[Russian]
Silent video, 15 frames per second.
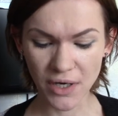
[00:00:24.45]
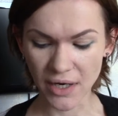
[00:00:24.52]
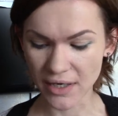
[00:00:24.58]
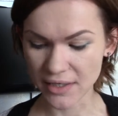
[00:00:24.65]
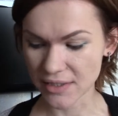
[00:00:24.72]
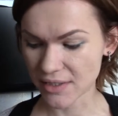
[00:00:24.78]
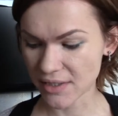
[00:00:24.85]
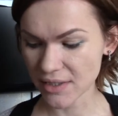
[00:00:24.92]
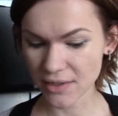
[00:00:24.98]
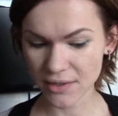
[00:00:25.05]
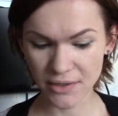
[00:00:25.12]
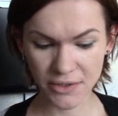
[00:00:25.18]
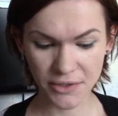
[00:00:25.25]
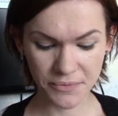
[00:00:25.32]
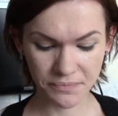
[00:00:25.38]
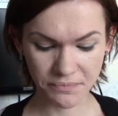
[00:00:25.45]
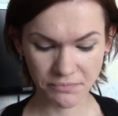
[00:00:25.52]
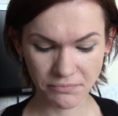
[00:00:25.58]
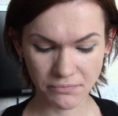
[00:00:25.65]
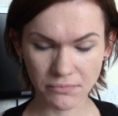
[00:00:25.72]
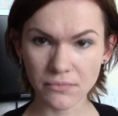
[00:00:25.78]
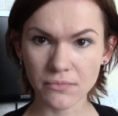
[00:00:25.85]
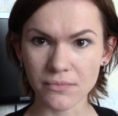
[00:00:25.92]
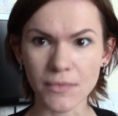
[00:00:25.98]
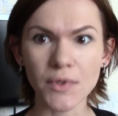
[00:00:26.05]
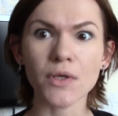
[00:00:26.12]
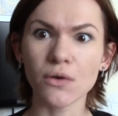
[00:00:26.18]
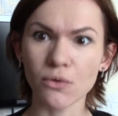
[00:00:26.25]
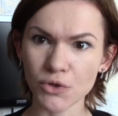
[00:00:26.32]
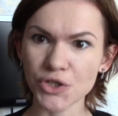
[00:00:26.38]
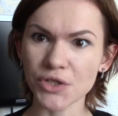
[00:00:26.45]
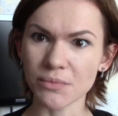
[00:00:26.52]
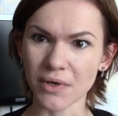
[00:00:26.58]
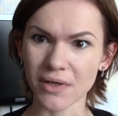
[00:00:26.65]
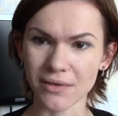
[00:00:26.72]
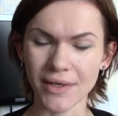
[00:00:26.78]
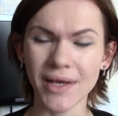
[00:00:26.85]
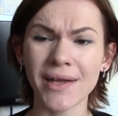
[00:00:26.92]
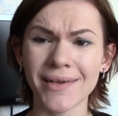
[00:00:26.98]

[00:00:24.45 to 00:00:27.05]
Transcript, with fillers: а серых очень мало.